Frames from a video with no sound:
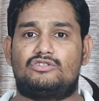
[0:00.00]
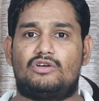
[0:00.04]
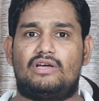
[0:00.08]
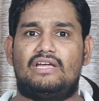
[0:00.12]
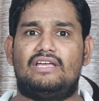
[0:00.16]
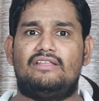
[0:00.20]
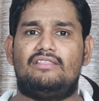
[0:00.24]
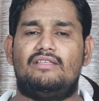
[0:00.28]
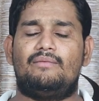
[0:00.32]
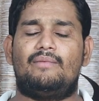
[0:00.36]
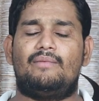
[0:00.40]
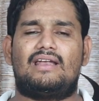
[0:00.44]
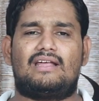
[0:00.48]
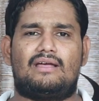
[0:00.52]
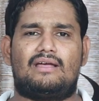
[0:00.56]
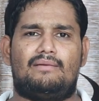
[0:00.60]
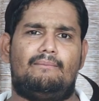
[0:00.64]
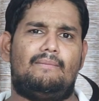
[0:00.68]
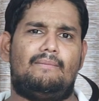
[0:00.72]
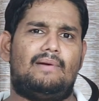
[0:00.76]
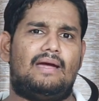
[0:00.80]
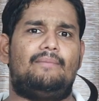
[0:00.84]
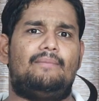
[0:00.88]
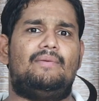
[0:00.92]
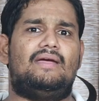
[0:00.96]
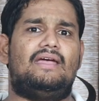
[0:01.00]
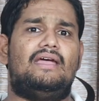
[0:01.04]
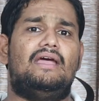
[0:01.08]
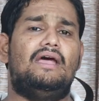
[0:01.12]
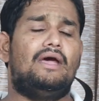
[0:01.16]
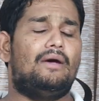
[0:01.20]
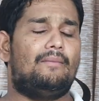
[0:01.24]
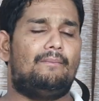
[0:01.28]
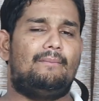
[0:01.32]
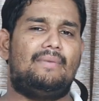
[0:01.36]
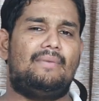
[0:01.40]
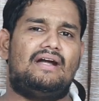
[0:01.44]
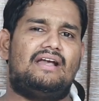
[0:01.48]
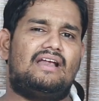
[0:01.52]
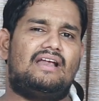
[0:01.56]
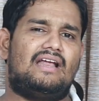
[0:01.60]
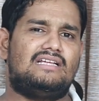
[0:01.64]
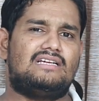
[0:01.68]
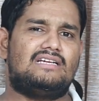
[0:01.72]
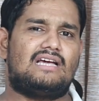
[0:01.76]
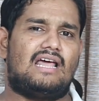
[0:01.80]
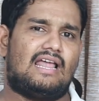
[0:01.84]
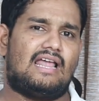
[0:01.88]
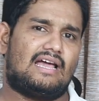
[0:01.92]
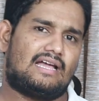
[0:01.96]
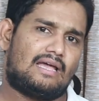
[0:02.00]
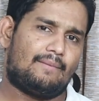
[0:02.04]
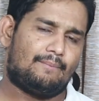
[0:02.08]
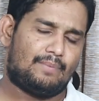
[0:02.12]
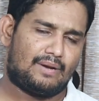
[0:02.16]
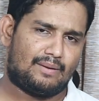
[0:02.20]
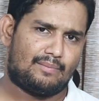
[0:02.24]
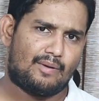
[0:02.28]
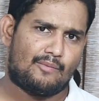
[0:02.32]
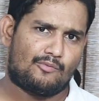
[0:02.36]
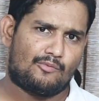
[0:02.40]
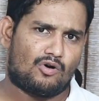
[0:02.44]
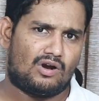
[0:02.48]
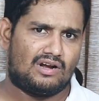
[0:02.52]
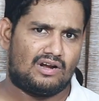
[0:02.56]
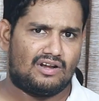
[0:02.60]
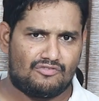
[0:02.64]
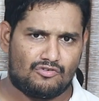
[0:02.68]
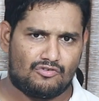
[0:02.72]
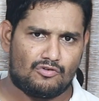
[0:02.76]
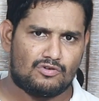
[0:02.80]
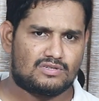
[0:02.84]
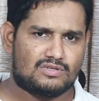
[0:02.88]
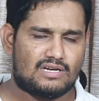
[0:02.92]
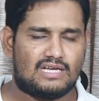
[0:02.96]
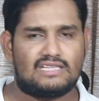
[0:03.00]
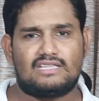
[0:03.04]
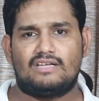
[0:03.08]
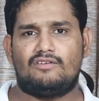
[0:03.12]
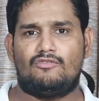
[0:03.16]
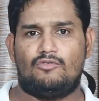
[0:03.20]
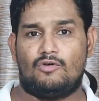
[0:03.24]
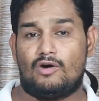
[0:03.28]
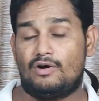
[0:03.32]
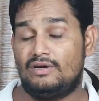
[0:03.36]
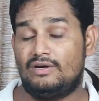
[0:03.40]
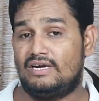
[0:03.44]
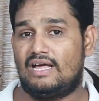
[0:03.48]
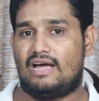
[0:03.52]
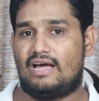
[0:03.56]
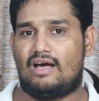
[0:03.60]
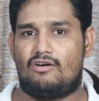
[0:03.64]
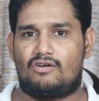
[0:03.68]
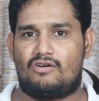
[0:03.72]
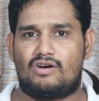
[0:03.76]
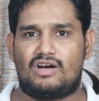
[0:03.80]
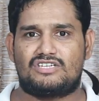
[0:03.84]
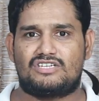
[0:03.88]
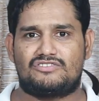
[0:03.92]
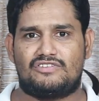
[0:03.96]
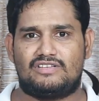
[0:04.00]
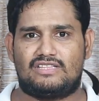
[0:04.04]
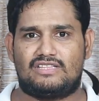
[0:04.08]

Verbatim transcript: సో ఇది మనకి మేబీ మిడ్ రేంజ్ అలాగే ప్రీమియం క్వాలిటీ ఫోన్స్లో అయితే ఉండే అవకాశం